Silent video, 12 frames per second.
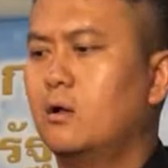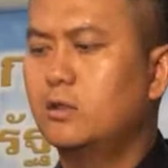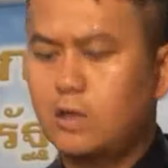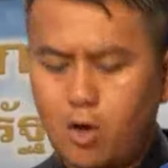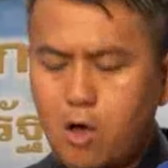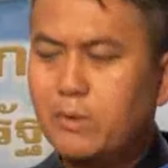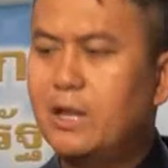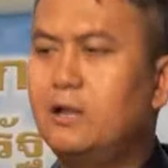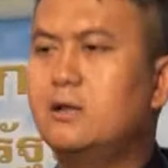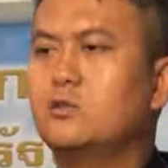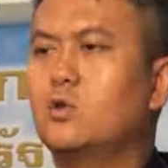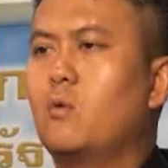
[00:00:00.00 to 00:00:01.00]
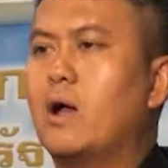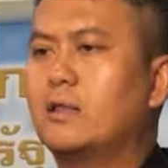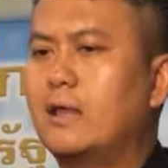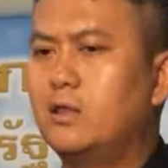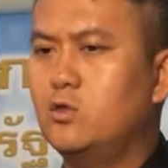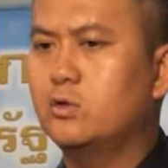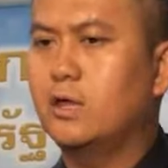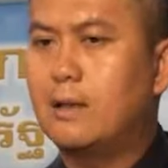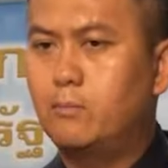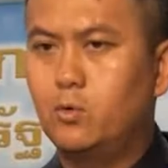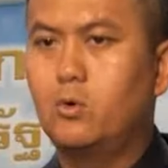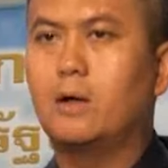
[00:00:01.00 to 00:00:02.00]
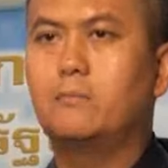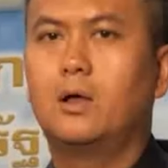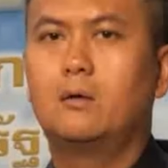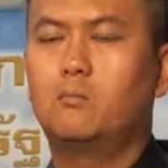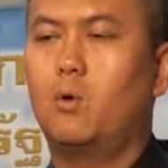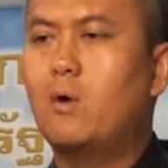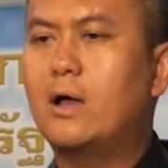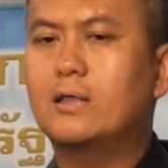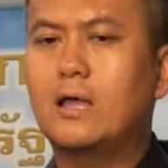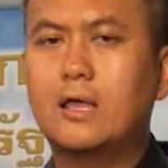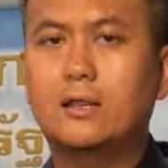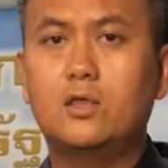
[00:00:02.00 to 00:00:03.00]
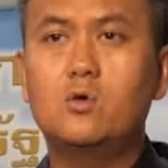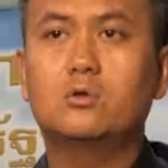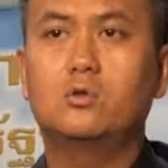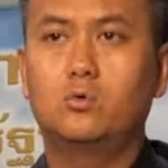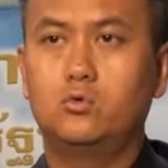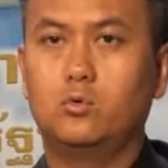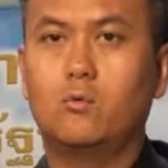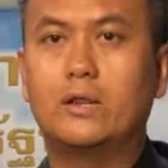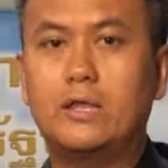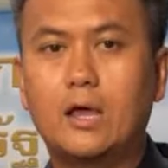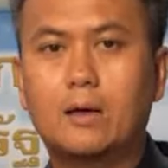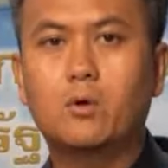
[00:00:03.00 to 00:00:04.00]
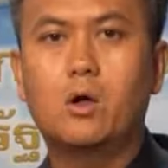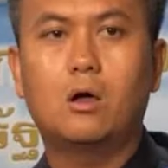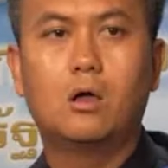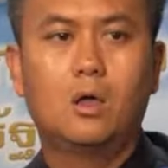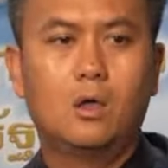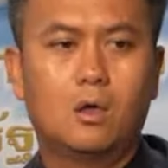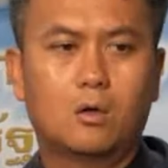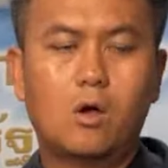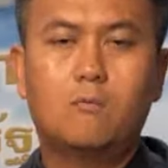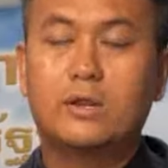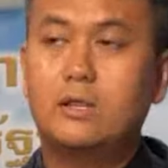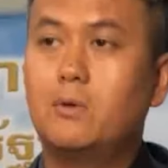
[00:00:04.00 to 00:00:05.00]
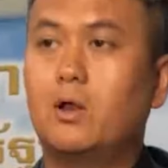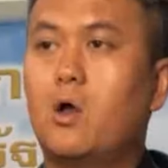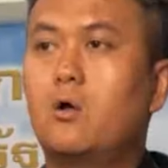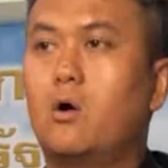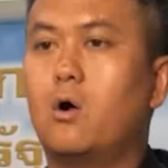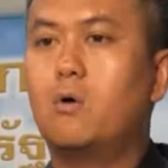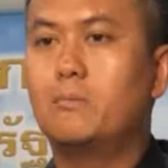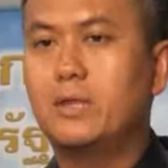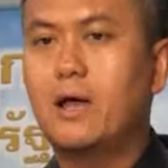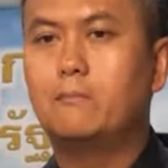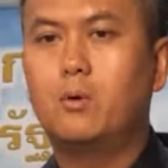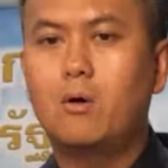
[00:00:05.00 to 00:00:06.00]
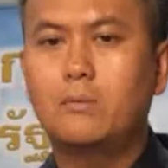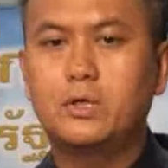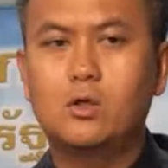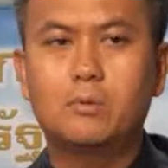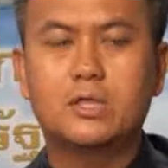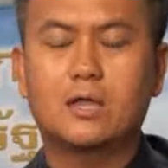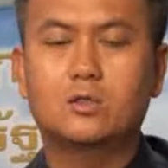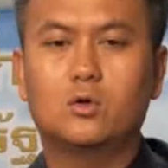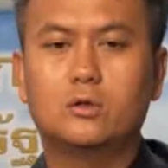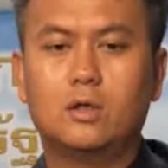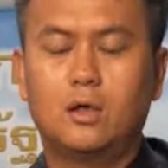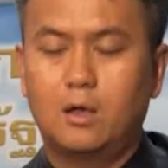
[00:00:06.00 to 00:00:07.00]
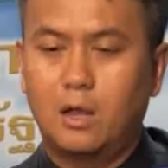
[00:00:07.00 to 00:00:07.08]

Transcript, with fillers: ก็จะร้องไปเรื่อยๆจนกว่า ท่านนายกจะรับรู้ครับ ผมว่าถ้าท่านนายกดูอยู่วันนี้ครับ ก็ก็วันนี้มาร้องขอความเป็นธรรมเพราะว่าพี่น้องประชาชน